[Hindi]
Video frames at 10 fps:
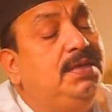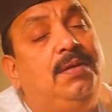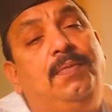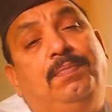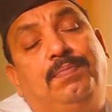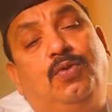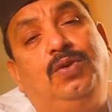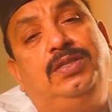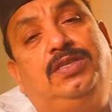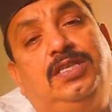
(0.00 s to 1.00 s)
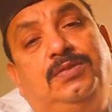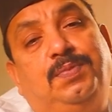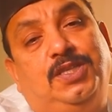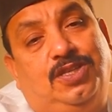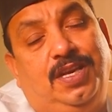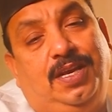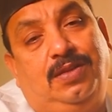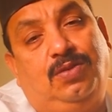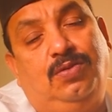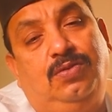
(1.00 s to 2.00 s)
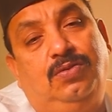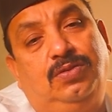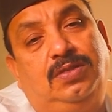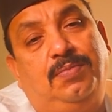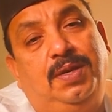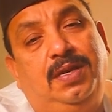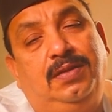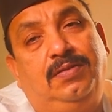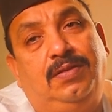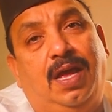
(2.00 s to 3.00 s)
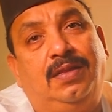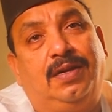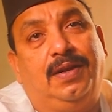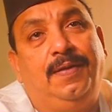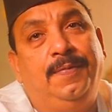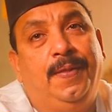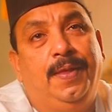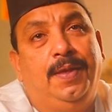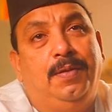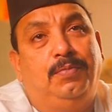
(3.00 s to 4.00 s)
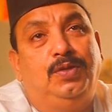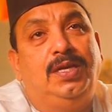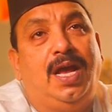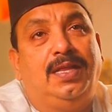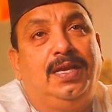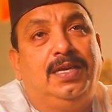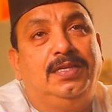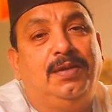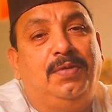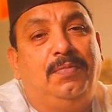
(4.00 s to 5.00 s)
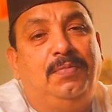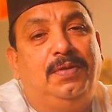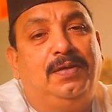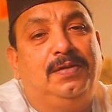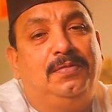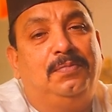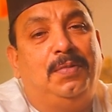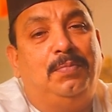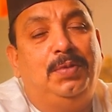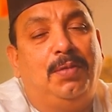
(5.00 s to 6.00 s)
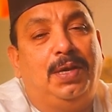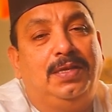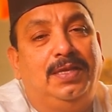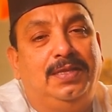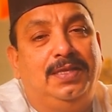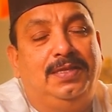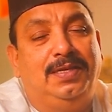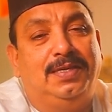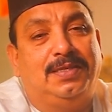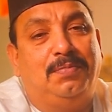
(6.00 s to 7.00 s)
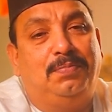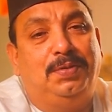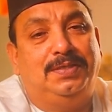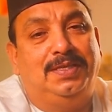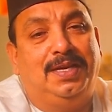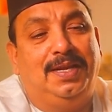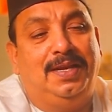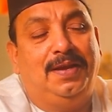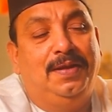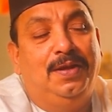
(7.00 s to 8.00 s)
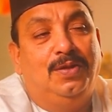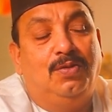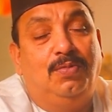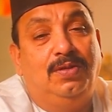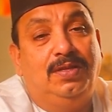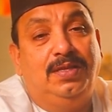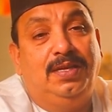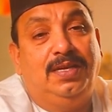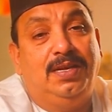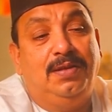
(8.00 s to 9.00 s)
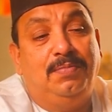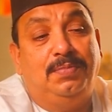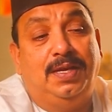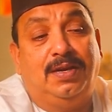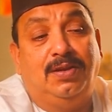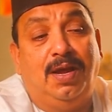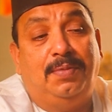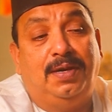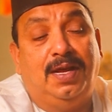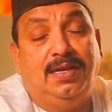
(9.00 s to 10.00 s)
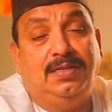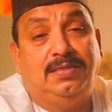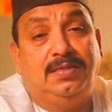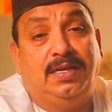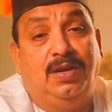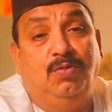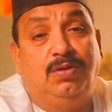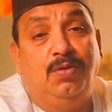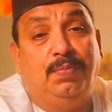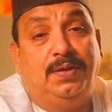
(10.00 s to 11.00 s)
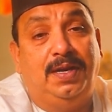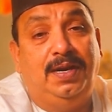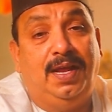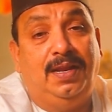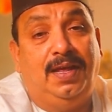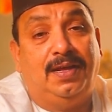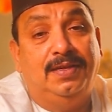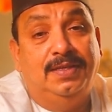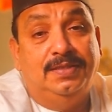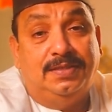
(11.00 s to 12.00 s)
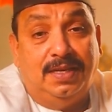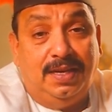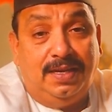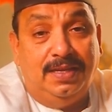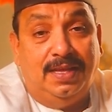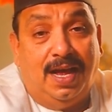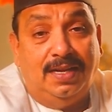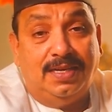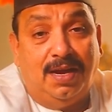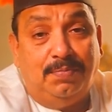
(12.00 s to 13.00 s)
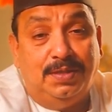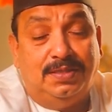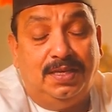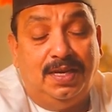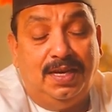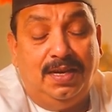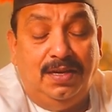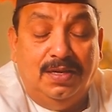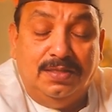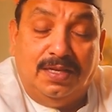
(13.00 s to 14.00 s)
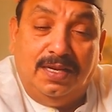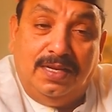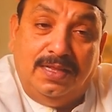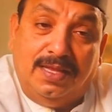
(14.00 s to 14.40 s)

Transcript: में जब हम कोई चीज़ पीसते हैं तो उस समय ध्यान रखना मुझे याद है कि जब हम मम्मी हमारी देती थी ये सब पीसने के लिए तो बोलती थी कि देखना बेटा गेहूं के ऊपर नहीं डालना चने की दाल जहाँ पीसते हैं चने की